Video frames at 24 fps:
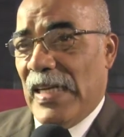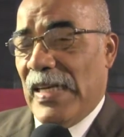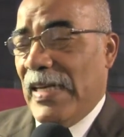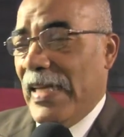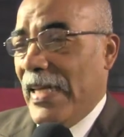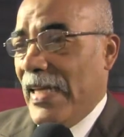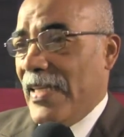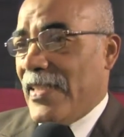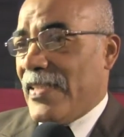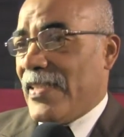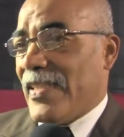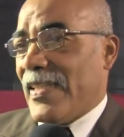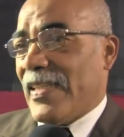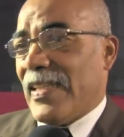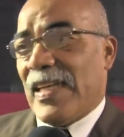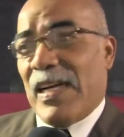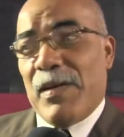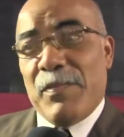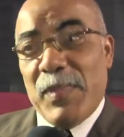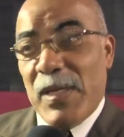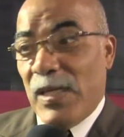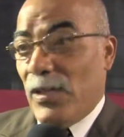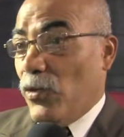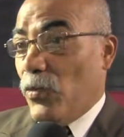las leyes están
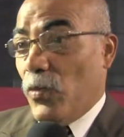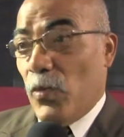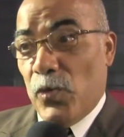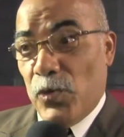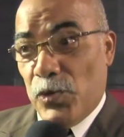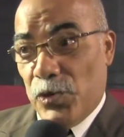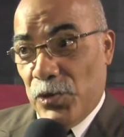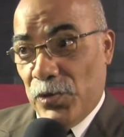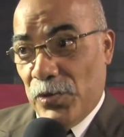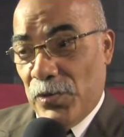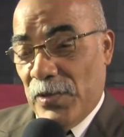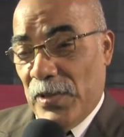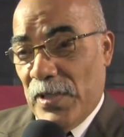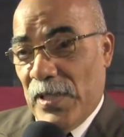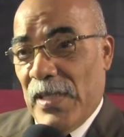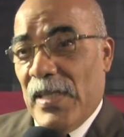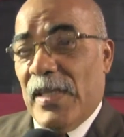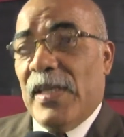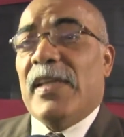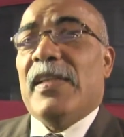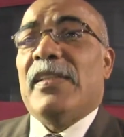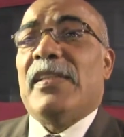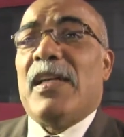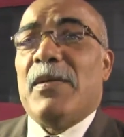cambiando mucho,
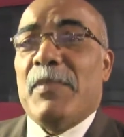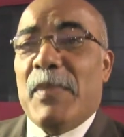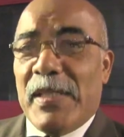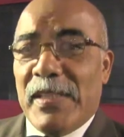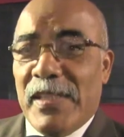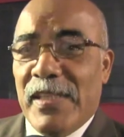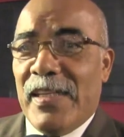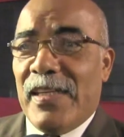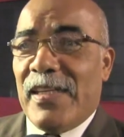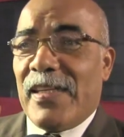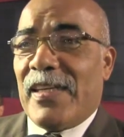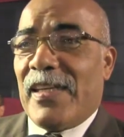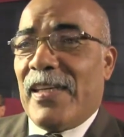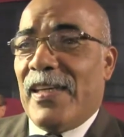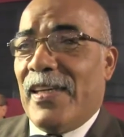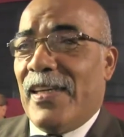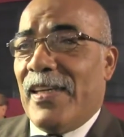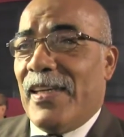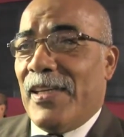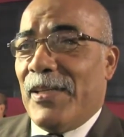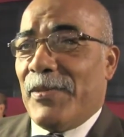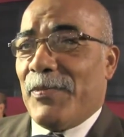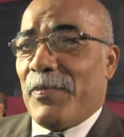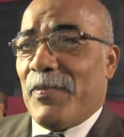de tal manera
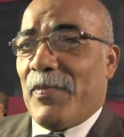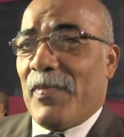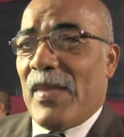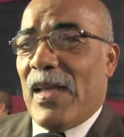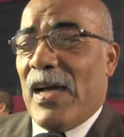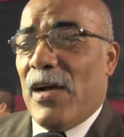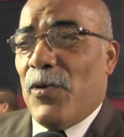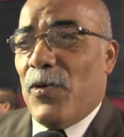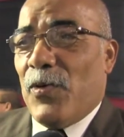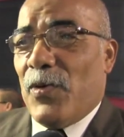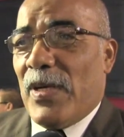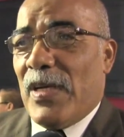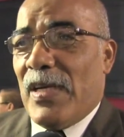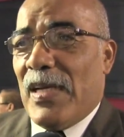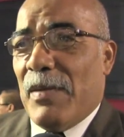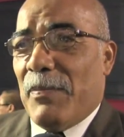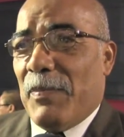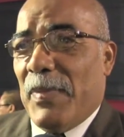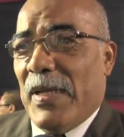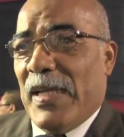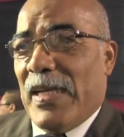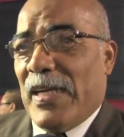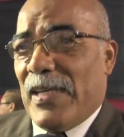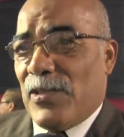que ahora la
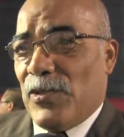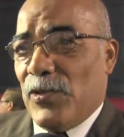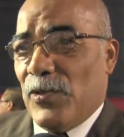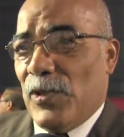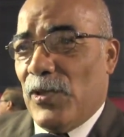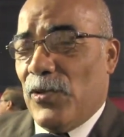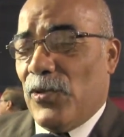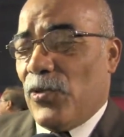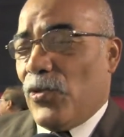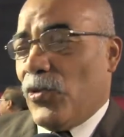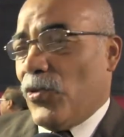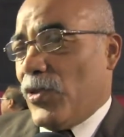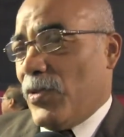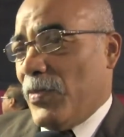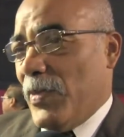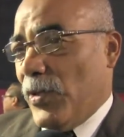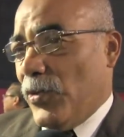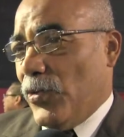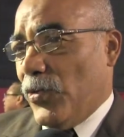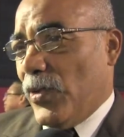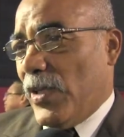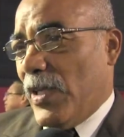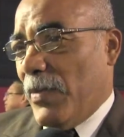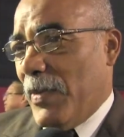aplicación de los
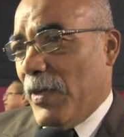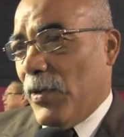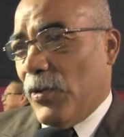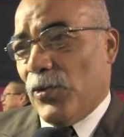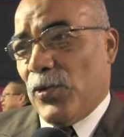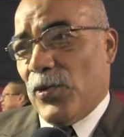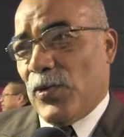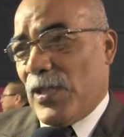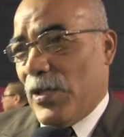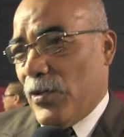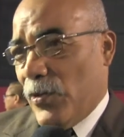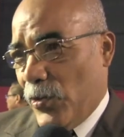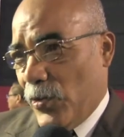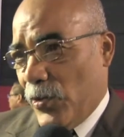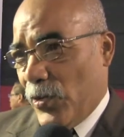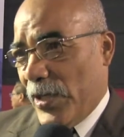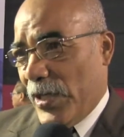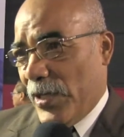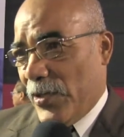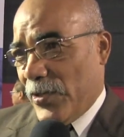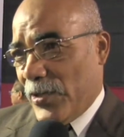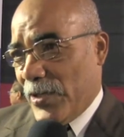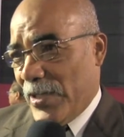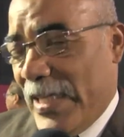conocimientos
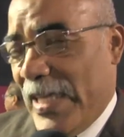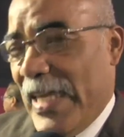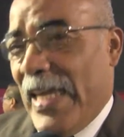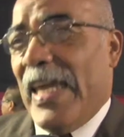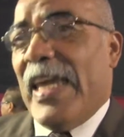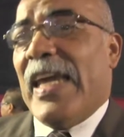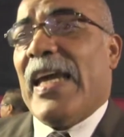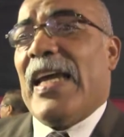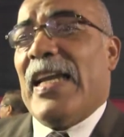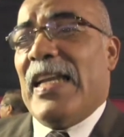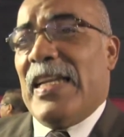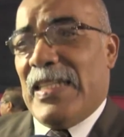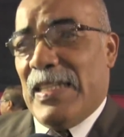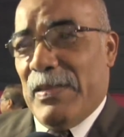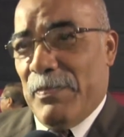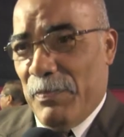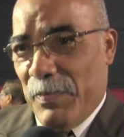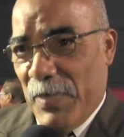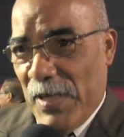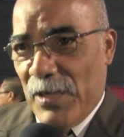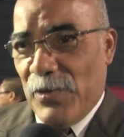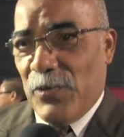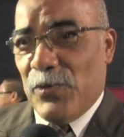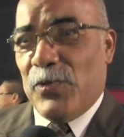químico-toxicológicos en el
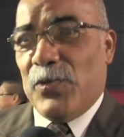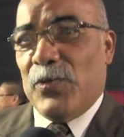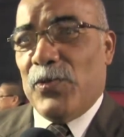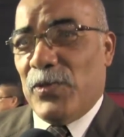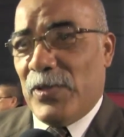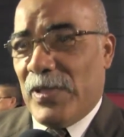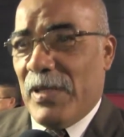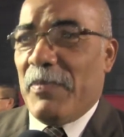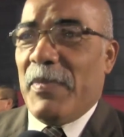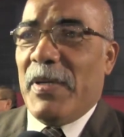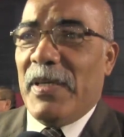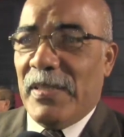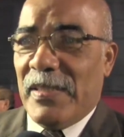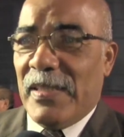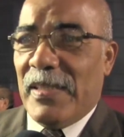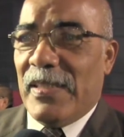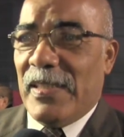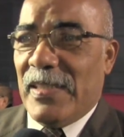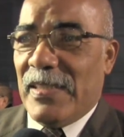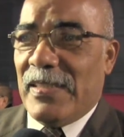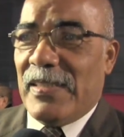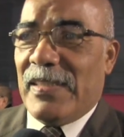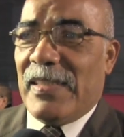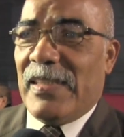desempeño justamente
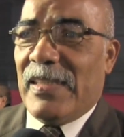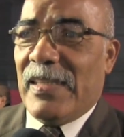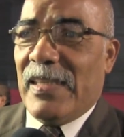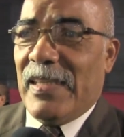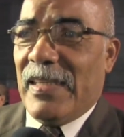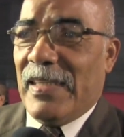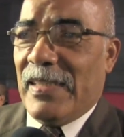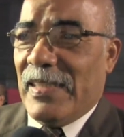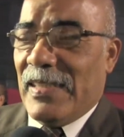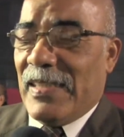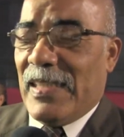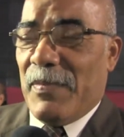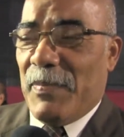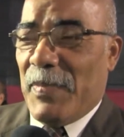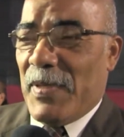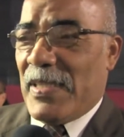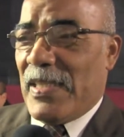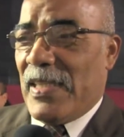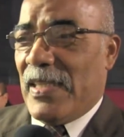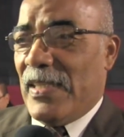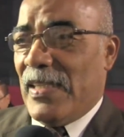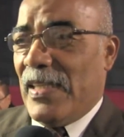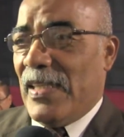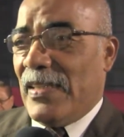de, este, de esta
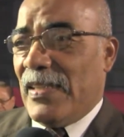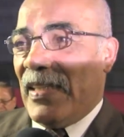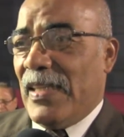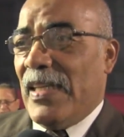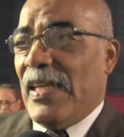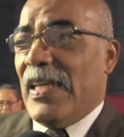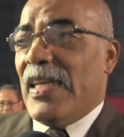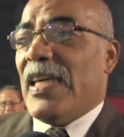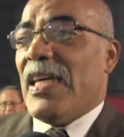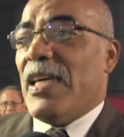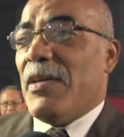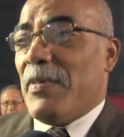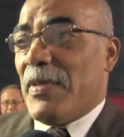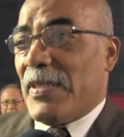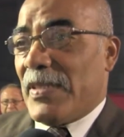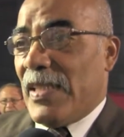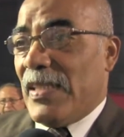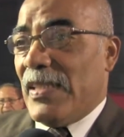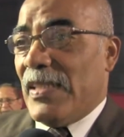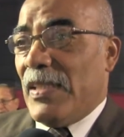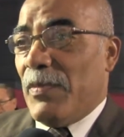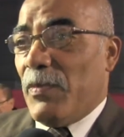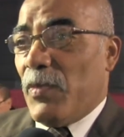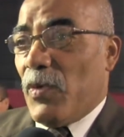especialidad es bastante